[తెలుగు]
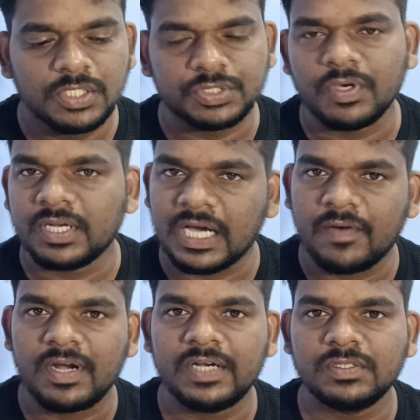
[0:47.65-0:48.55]
సో వాళ్ళు
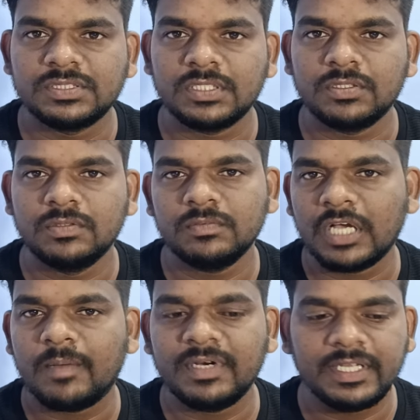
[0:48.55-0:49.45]
కావాలని వస్తారు
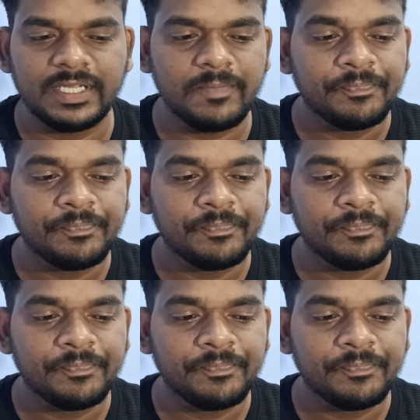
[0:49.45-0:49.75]
కాబట్టి